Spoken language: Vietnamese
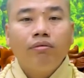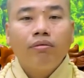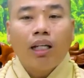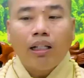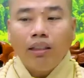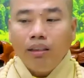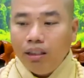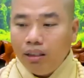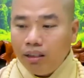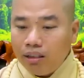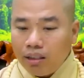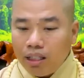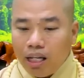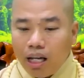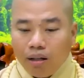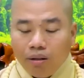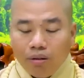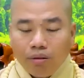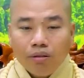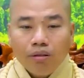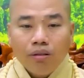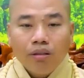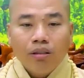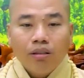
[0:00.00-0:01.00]
tại vì sao
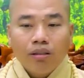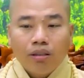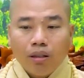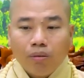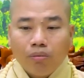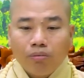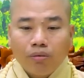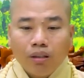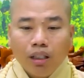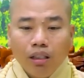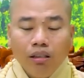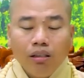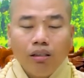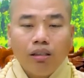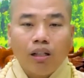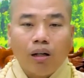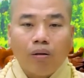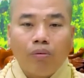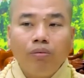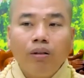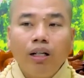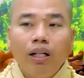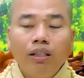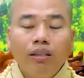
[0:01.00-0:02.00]
trong tứ
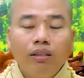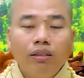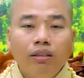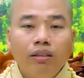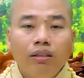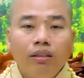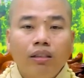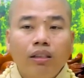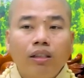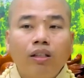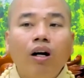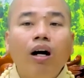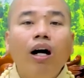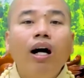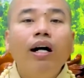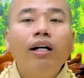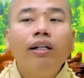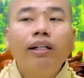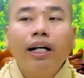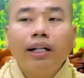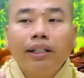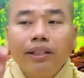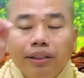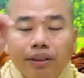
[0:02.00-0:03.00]
trọng ơn có
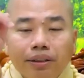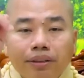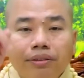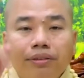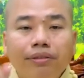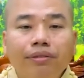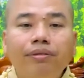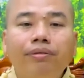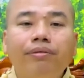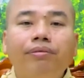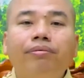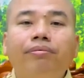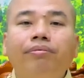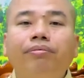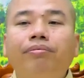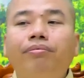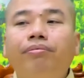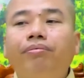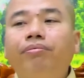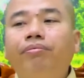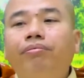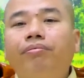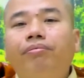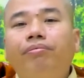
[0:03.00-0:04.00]
ơn đất nước
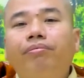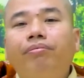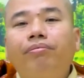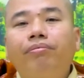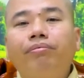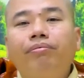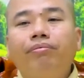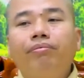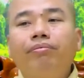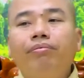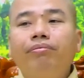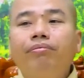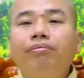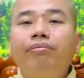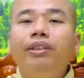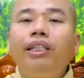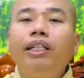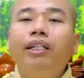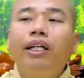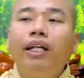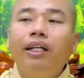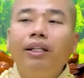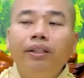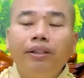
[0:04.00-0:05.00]

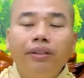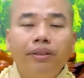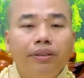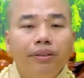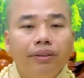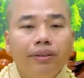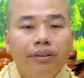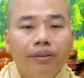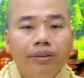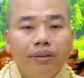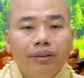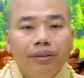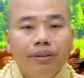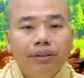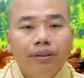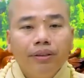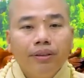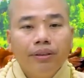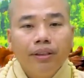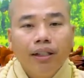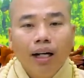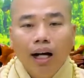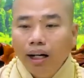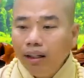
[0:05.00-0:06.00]
như kỳ
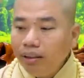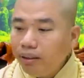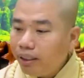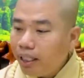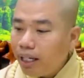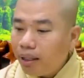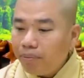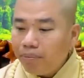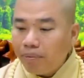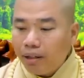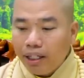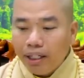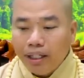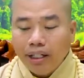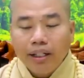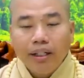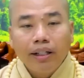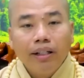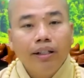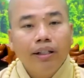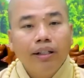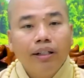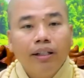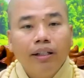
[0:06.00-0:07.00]
ơn cha
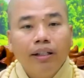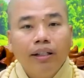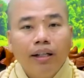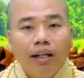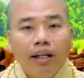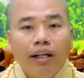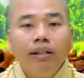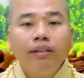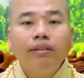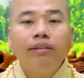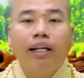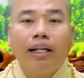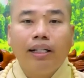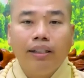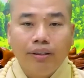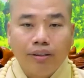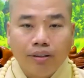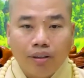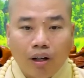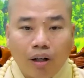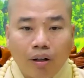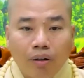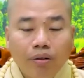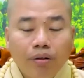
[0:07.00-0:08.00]
mẹ ơn thầy
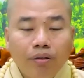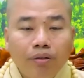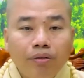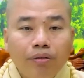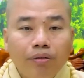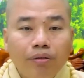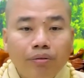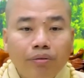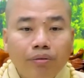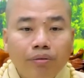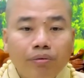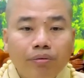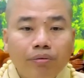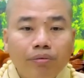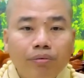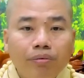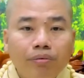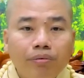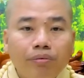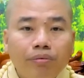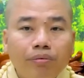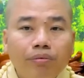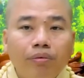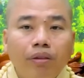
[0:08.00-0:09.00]
tổ
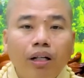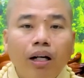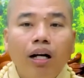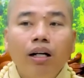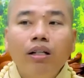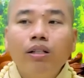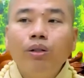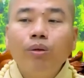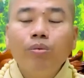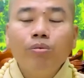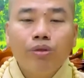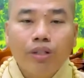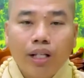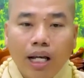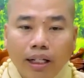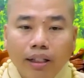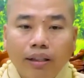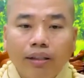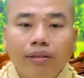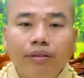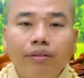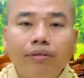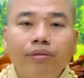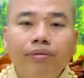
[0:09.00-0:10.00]
ơn chúng sách.